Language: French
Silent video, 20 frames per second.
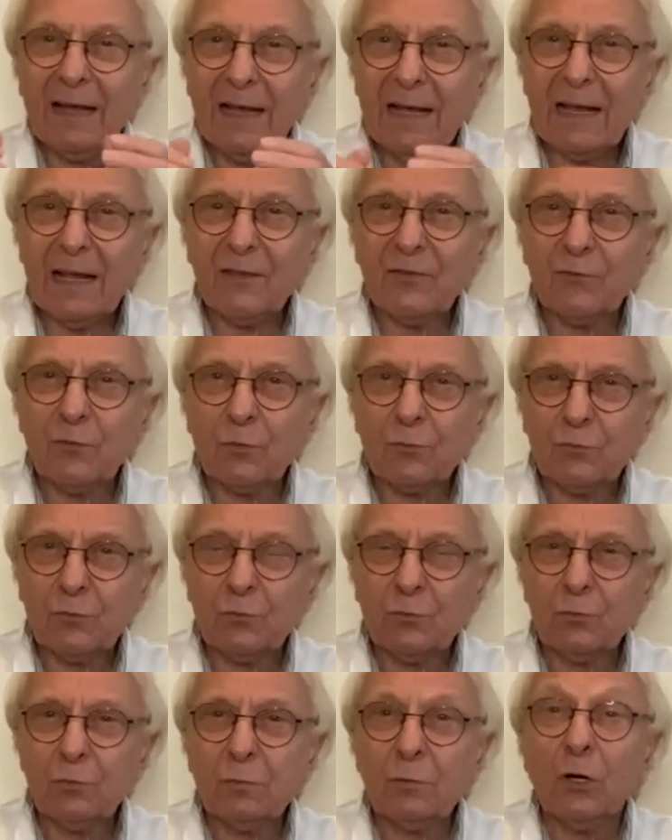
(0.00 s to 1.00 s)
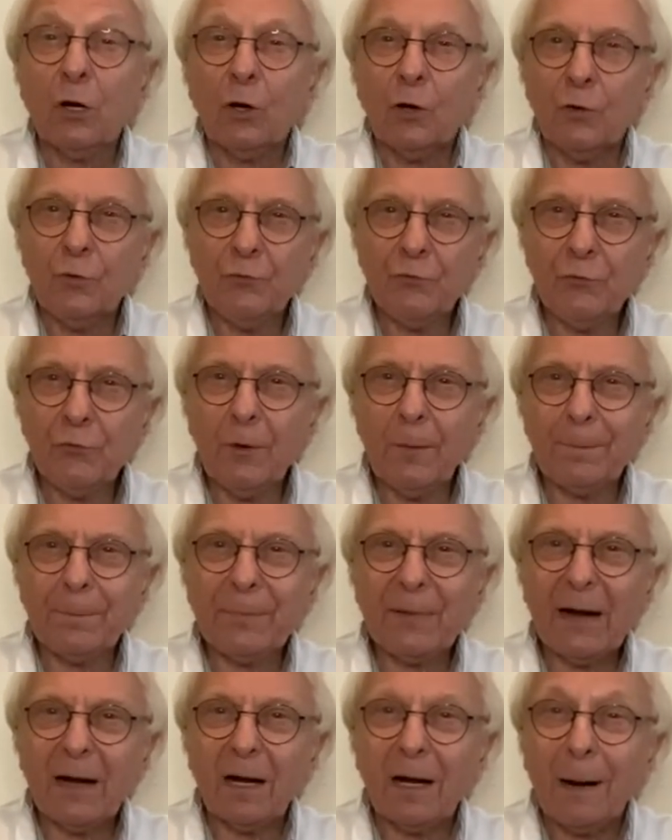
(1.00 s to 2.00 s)
et surtout ne
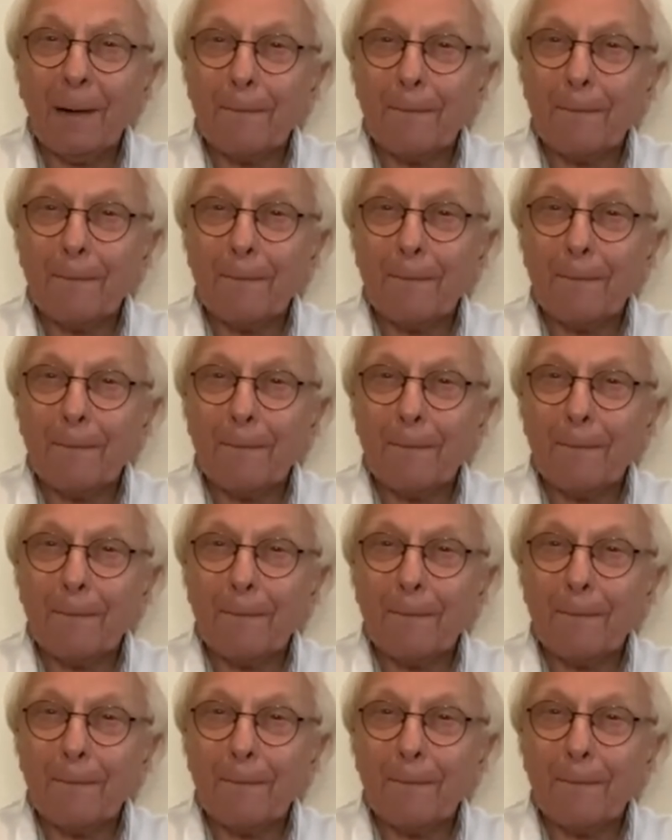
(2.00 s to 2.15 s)
pas